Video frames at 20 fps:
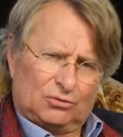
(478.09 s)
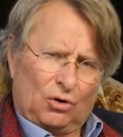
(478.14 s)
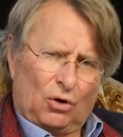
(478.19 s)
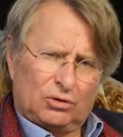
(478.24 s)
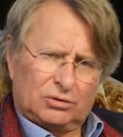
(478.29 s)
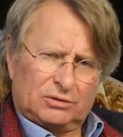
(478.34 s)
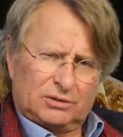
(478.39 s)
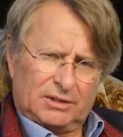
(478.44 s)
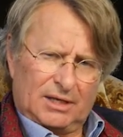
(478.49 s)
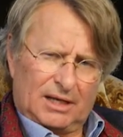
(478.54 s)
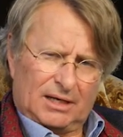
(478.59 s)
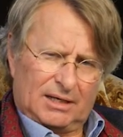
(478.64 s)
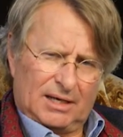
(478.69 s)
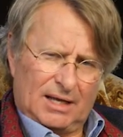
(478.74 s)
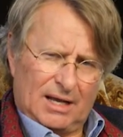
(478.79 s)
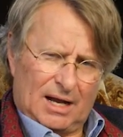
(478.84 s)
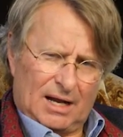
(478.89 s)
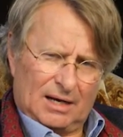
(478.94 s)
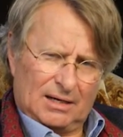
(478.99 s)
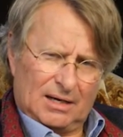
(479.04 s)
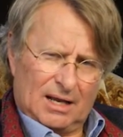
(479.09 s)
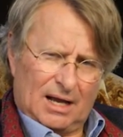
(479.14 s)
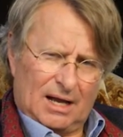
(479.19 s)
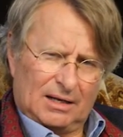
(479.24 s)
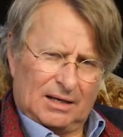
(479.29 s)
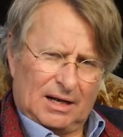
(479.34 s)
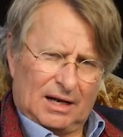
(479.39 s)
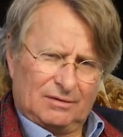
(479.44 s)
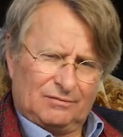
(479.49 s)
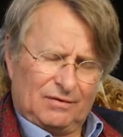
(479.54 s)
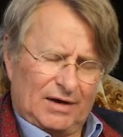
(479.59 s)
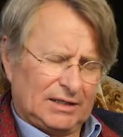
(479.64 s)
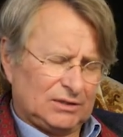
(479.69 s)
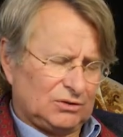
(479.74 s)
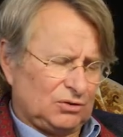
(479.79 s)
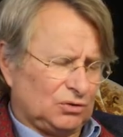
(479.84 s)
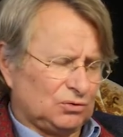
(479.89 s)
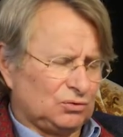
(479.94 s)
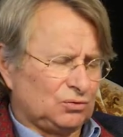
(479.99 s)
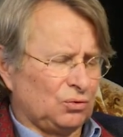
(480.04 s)
dort in der Kläranlage, ein
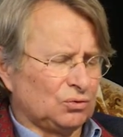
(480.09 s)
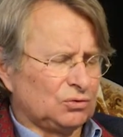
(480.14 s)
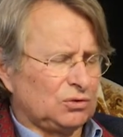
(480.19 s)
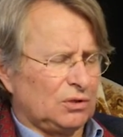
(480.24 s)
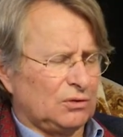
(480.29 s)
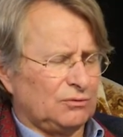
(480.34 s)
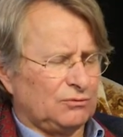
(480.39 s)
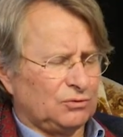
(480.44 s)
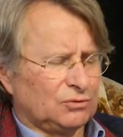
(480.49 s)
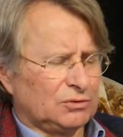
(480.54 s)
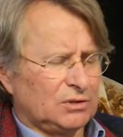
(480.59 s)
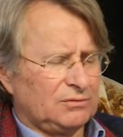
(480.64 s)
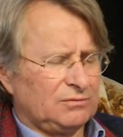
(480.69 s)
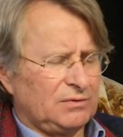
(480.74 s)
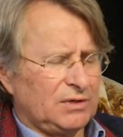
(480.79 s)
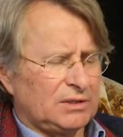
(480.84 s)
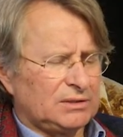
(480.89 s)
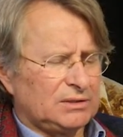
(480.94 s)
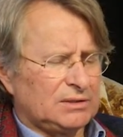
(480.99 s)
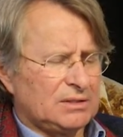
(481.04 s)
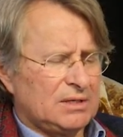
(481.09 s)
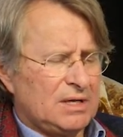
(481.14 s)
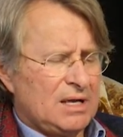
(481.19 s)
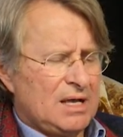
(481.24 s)
weiterer Toter gefunden wird.